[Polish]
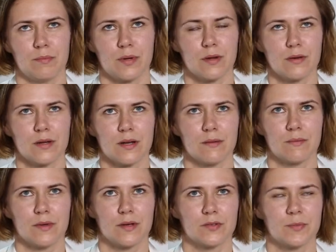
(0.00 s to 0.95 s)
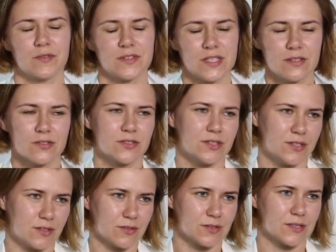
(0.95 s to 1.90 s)
Program Odpowiedzialność i
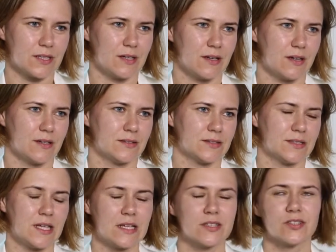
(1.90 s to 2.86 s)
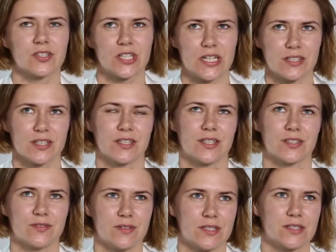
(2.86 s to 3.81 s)
Troska, znany szerzej
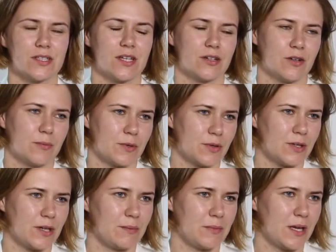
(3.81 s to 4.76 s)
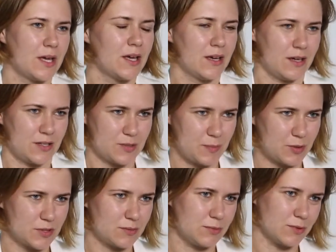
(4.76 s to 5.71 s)
na świecie jako program
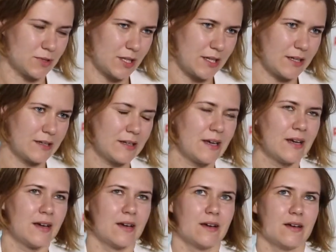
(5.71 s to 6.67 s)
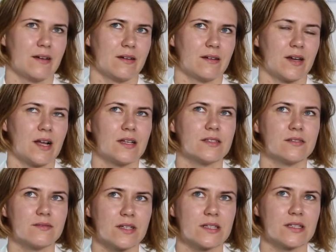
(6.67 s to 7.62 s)
Responsible Care, e,
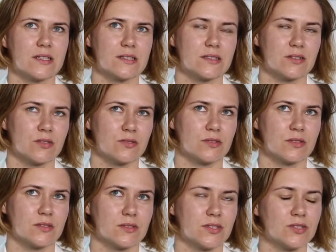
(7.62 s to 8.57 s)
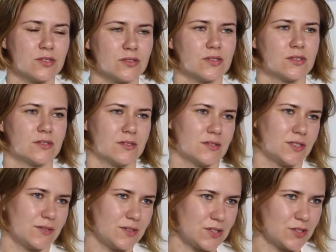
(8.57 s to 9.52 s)
realizowany jest od
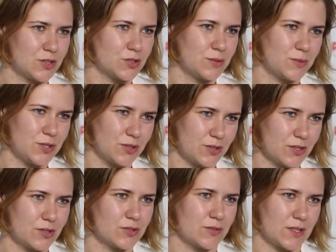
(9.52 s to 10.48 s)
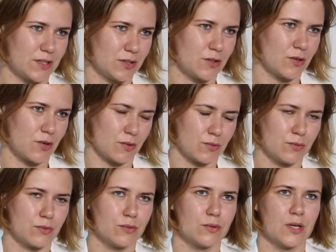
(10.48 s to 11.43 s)
1984
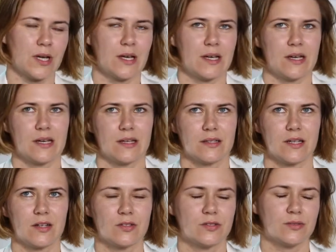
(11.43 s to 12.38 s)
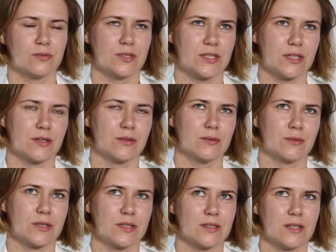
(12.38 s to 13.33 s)
roku. E, narodził
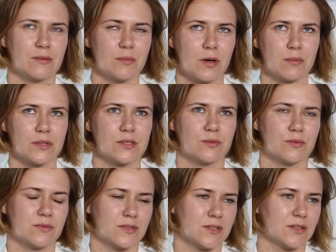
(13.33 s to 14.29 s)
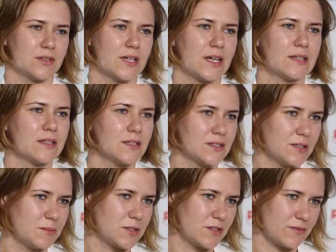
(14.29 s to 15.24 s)
się e, ten pomysł w
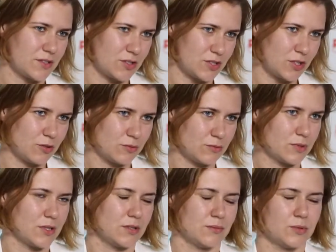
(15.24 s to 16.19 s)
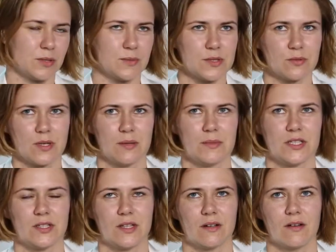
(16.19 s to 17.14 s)
Kanadyjskim Stowarzyszeniu Przemysłu
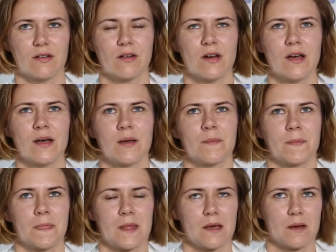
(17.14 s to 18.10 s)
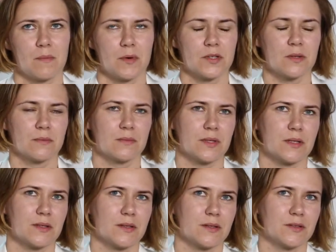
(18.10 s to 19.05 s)
Chemicznego. Potem
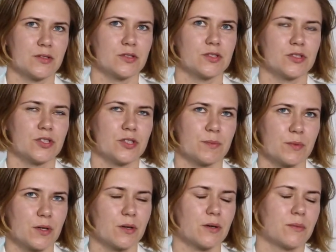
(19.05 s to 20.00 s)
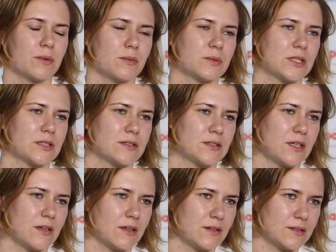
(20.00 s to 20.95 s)
dość szybko poprzez
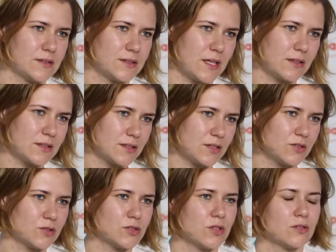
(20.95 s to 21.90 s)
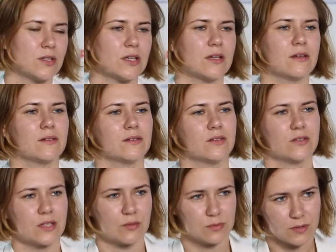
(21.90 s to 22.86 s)
Stany Zjednoczone
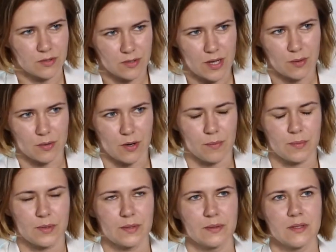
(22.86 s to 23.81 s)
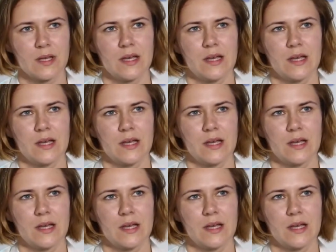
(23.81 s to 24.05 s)
dotarł do Europy.